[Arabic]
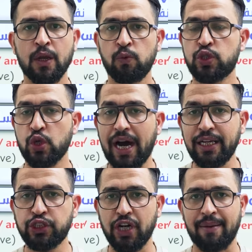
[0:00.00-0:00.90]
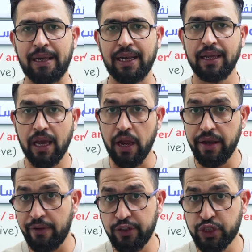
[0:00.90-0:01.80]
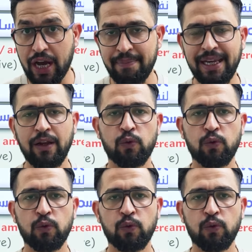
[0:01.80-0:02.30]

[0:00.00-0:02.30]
والسؤال الشامل النفي الشامل